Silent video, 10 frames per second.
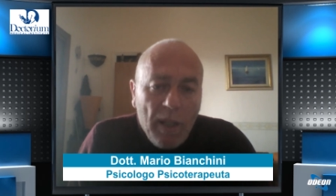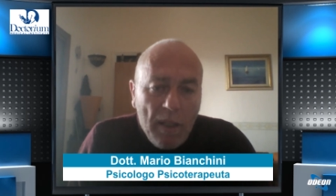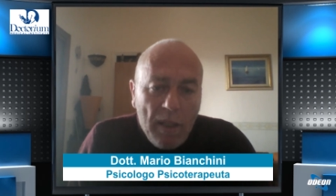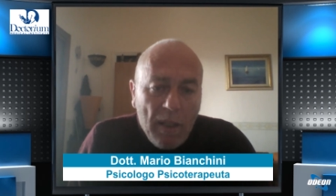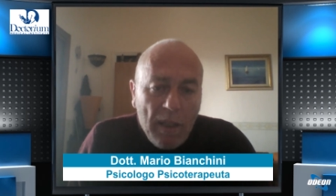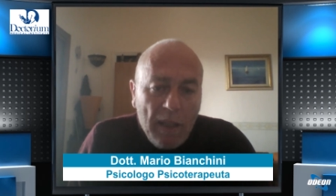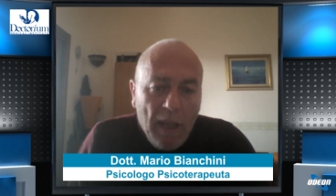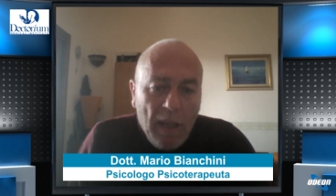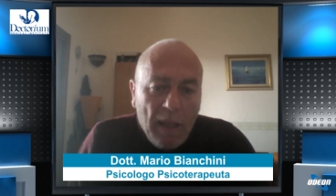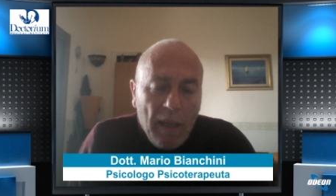
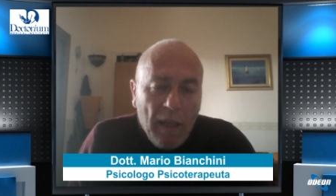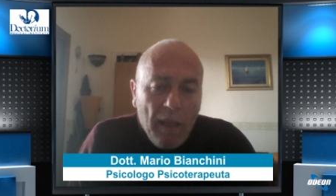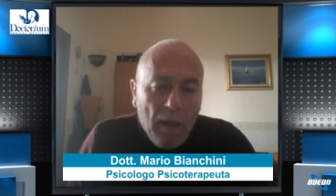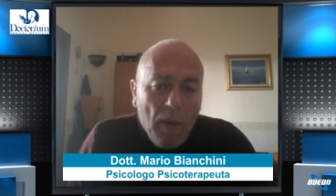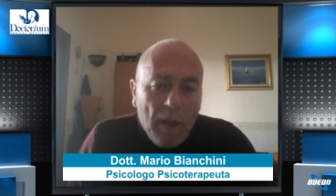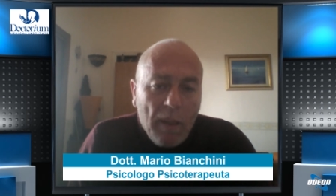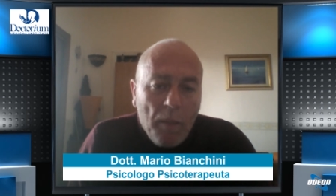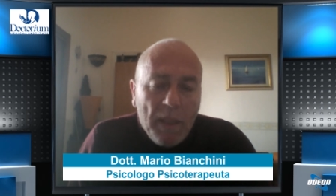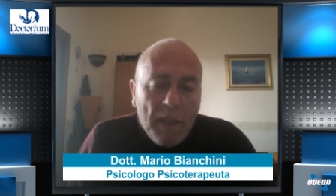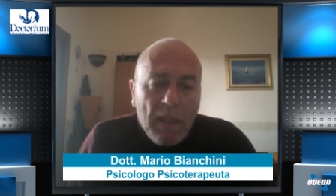esistenziale che riguarda il
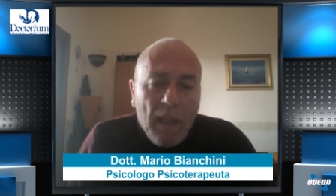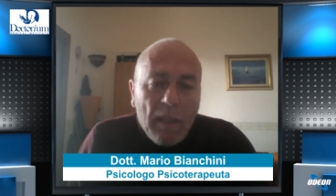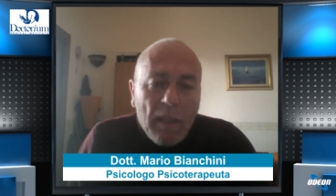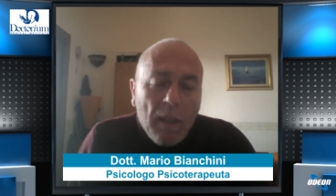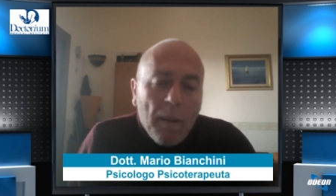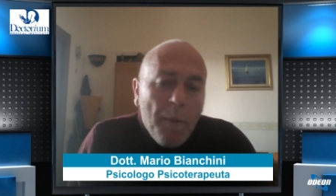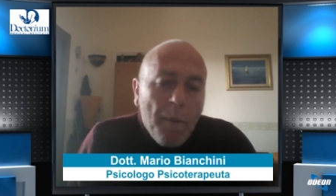paziente,